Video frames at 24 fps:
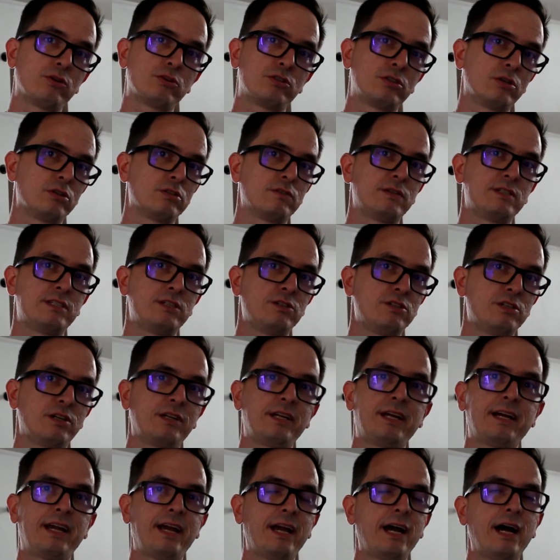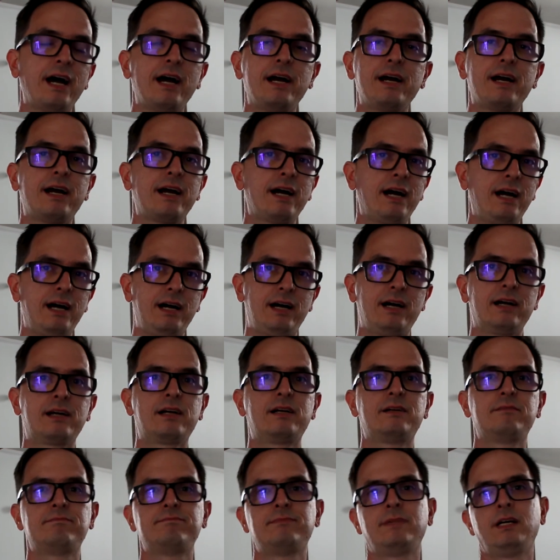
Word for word: nos seus vizinhos de ninguém arrancar